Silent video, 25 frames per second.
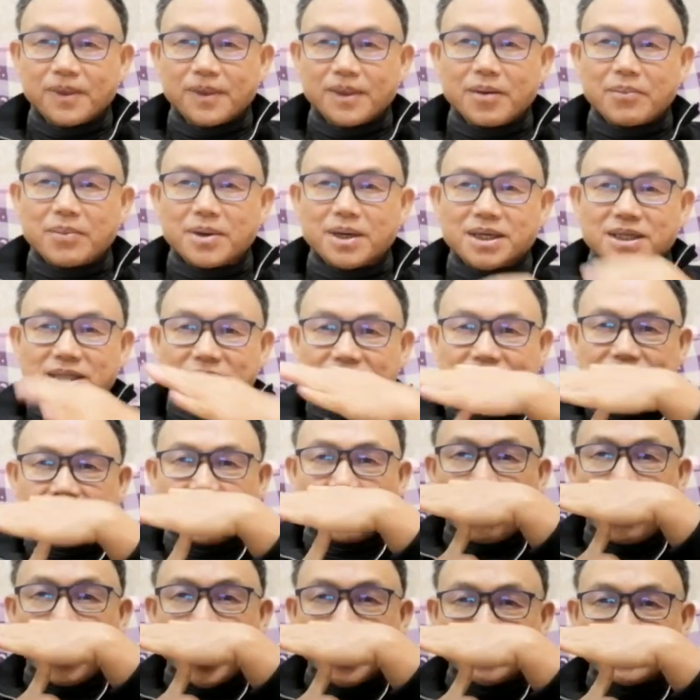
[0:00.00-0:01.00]
那么，这
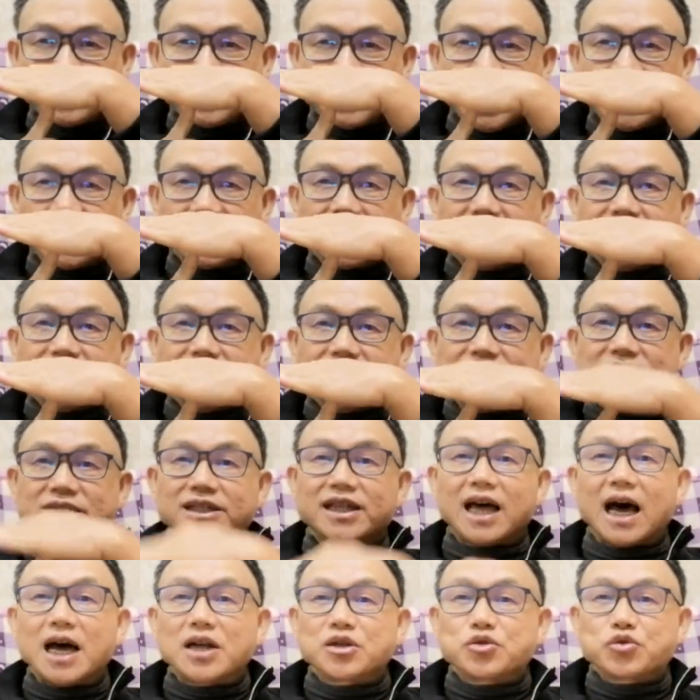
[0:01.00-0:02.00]
个话就讲到这就
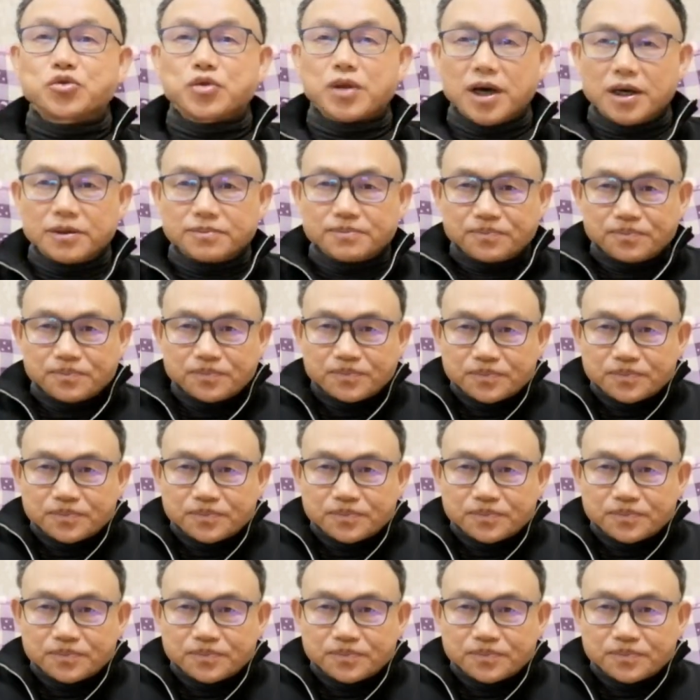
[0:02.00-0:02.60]
打住了。